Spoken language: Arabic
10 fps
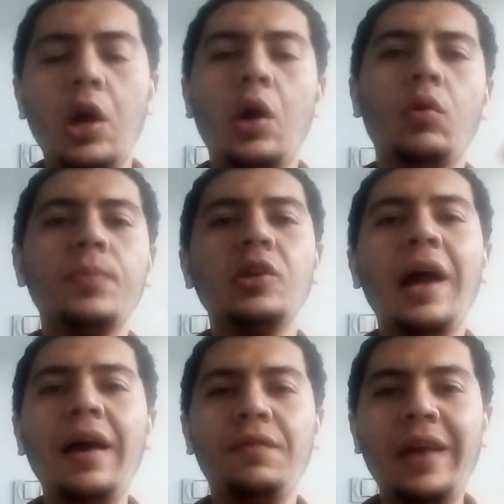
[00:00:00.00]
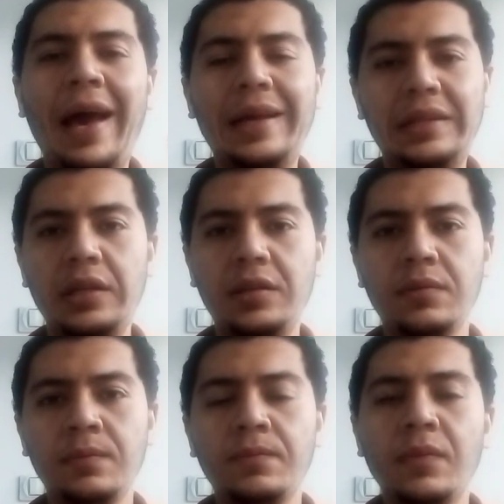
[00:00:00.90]
هو بصراحة في حاجتين
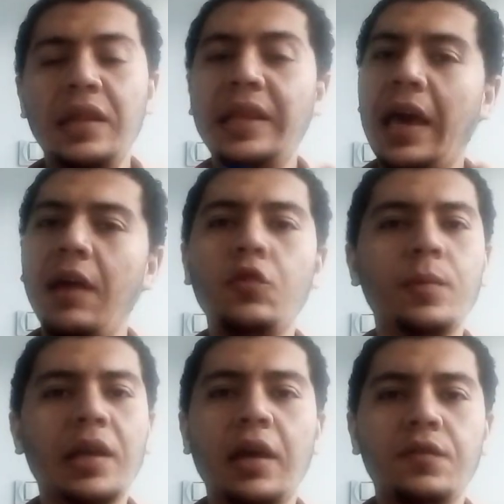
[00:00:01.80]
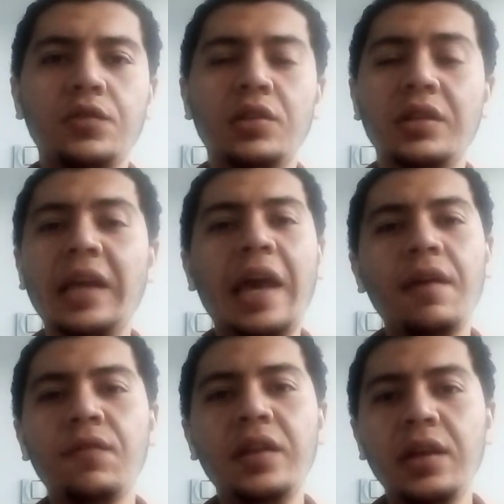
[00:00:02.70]
نخاف وما نخافش
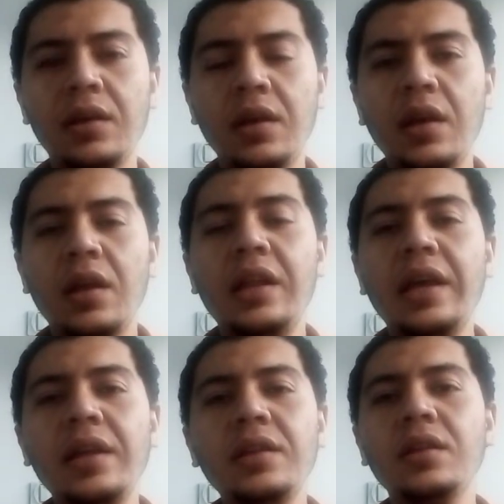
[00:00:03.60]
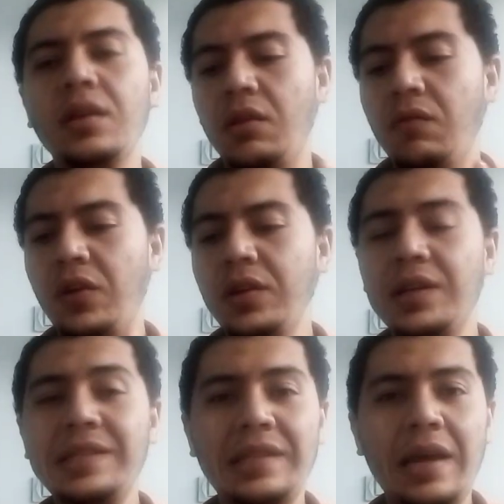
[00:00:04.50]
نخاف ليه لان
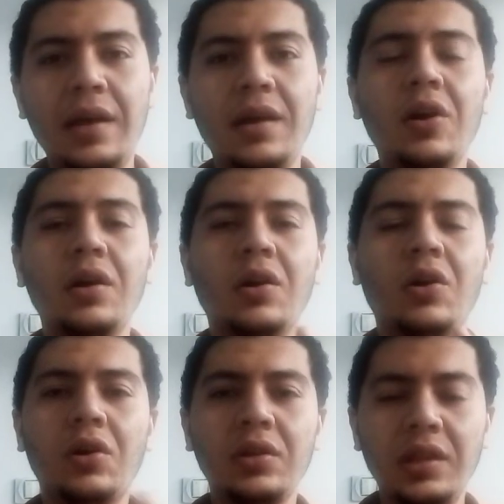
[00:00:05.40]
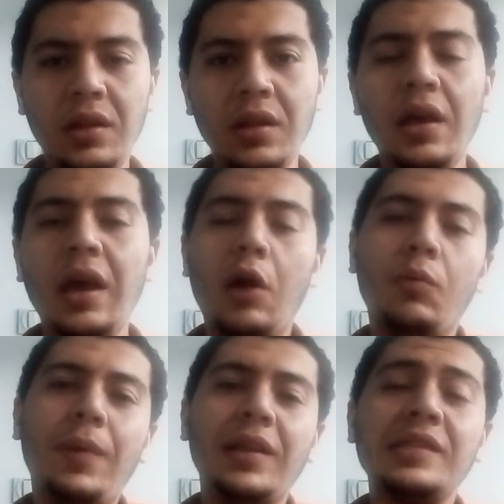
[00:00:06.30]
الفيروس ده قاتل او
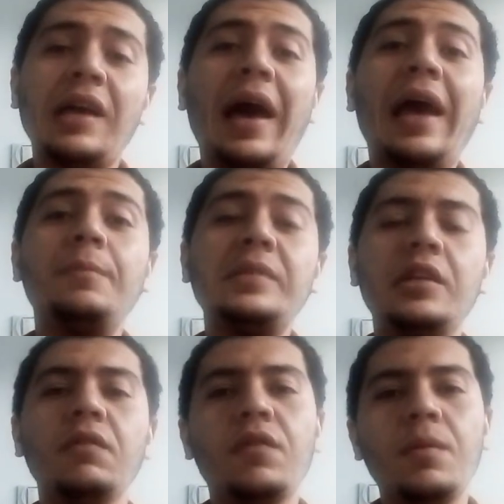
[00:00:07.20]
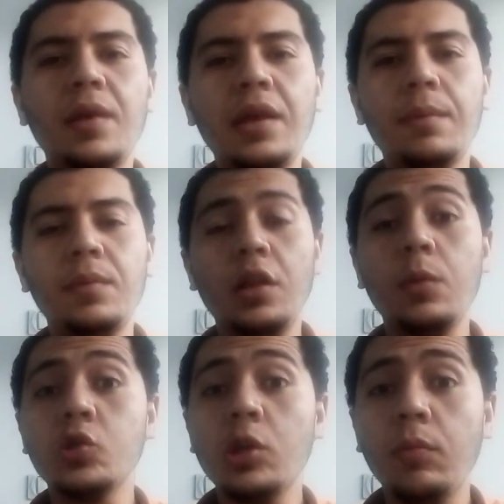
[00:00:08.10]
بمعنى صح 50% من اللي
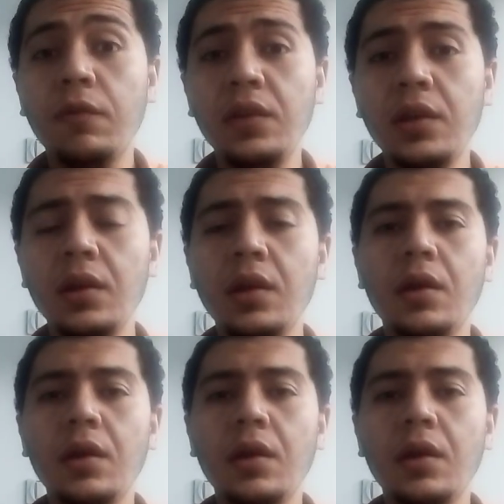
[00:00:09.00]
بيصابوا فيه